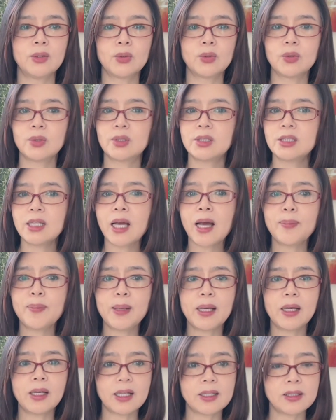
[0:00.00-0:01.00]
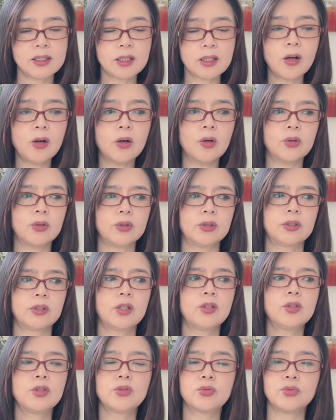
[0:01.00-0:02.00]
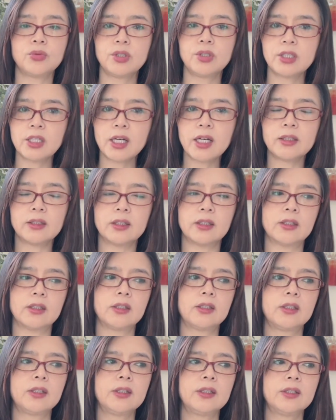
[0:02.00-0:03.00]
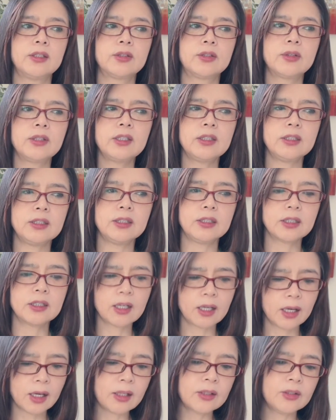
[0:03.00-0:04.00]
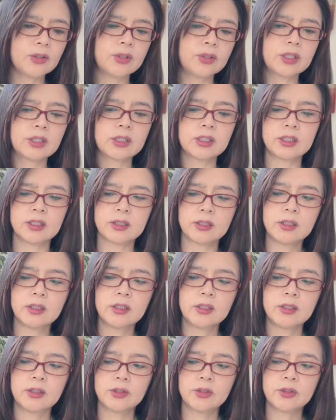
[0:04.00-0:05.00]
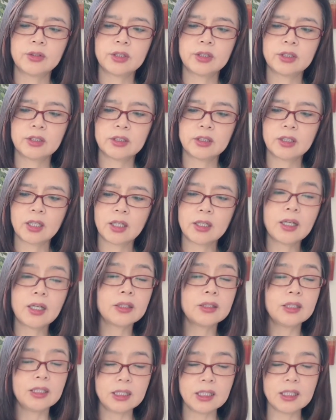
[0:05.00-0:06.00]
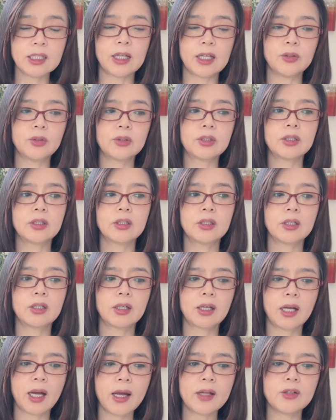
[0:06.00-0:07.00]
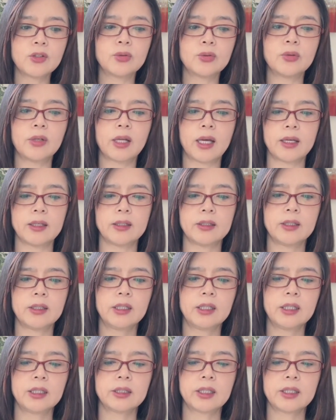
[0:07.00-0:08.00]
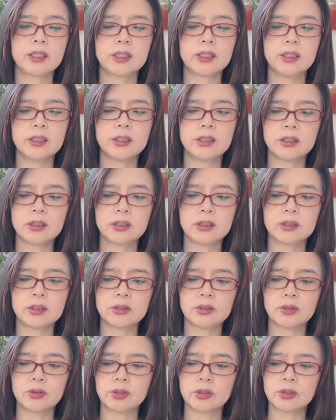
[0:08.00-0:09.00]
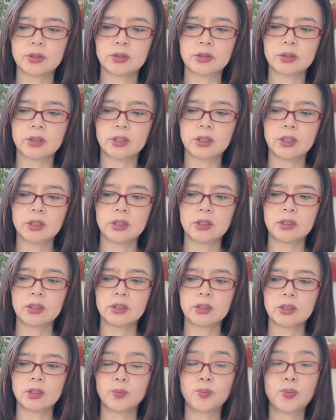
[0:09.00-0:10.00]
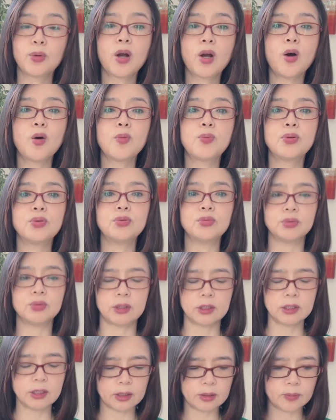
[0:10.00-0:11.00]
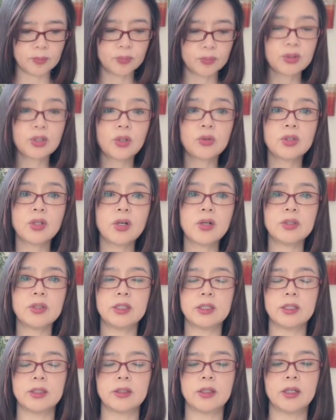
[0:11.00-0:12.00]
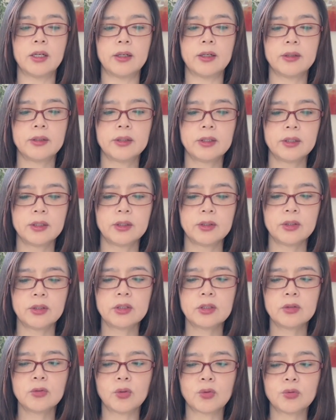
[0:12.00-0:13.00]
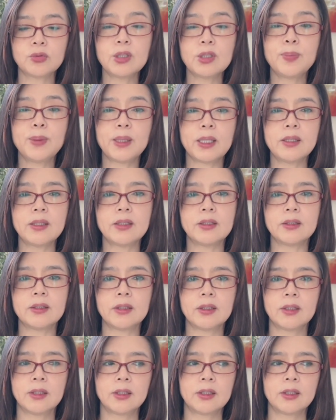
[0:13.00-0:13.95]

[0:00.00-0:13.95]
瞎编乱造，她是属于这样的，所以你一看就是个，就是她让你一眼就能看出来，她是一个就是一个不靠谱的人，不着调的人哈，就是我估计别人，